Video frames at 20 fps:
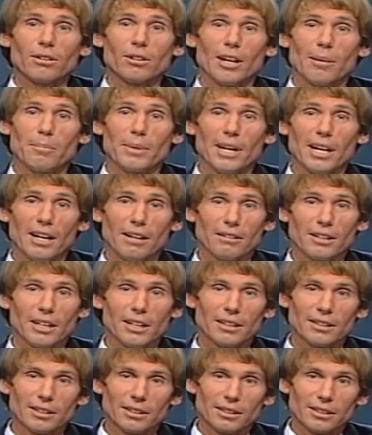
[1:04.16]
con las
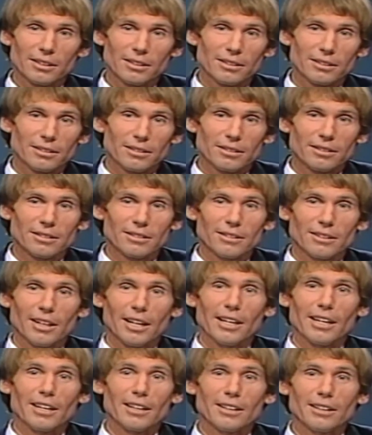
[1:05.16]
palabras,
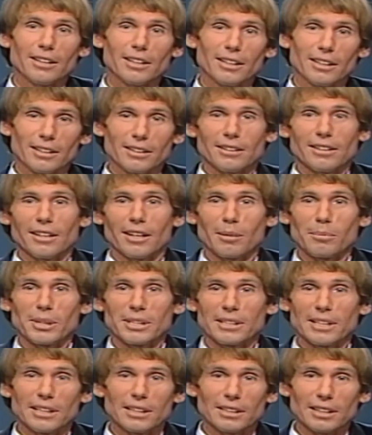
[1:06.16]
la gente que
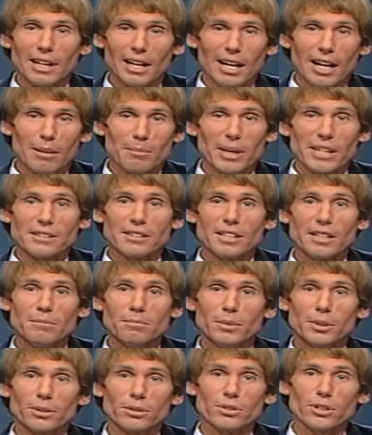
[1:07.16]
representa al
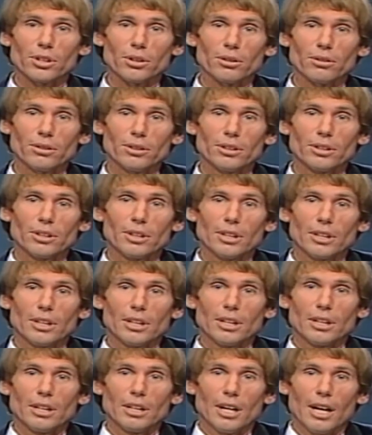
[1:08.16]
marxismo, ¿no es cierto?,
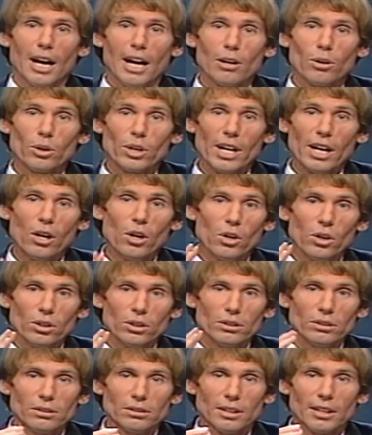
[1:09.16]
ha
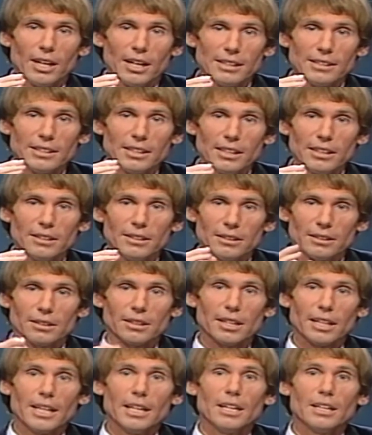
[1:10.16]
logrado hacer
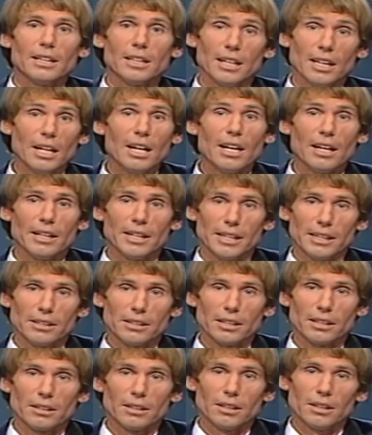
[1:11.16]
creer que es la
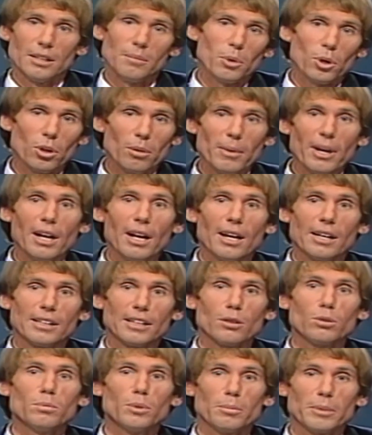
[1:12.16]
derecha. Y por lo demás, en
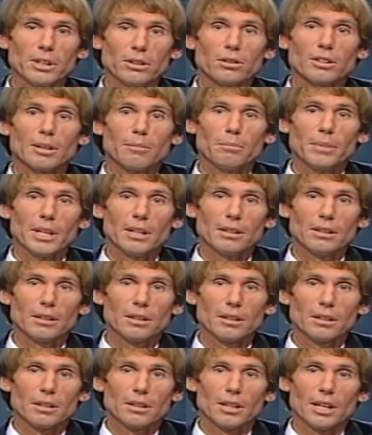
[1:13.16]
algún momento también
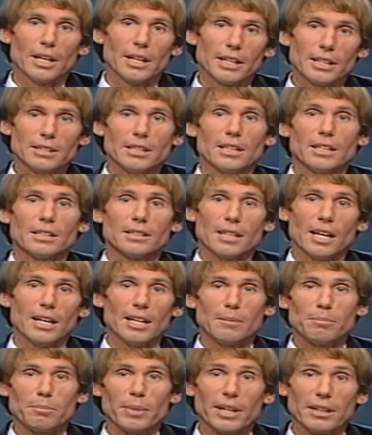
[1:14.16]
la derecha
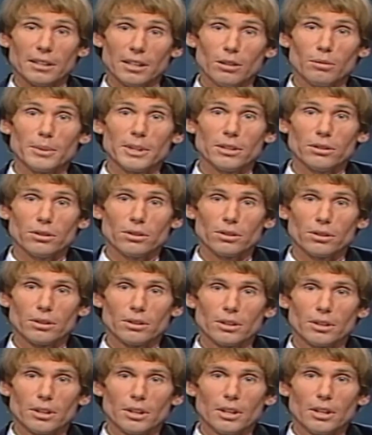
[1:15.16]
quizás en parte lo mereció.
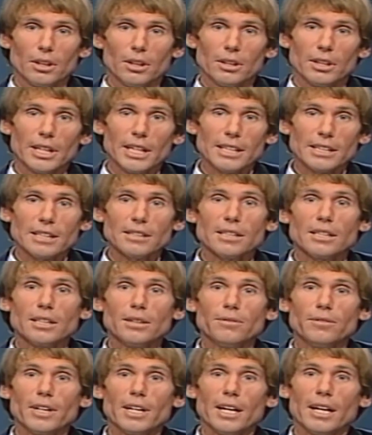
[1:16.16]
Derecha
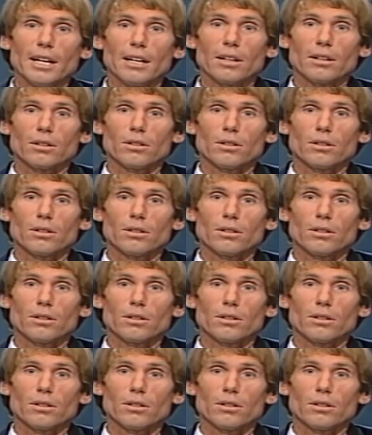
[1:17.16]
significa,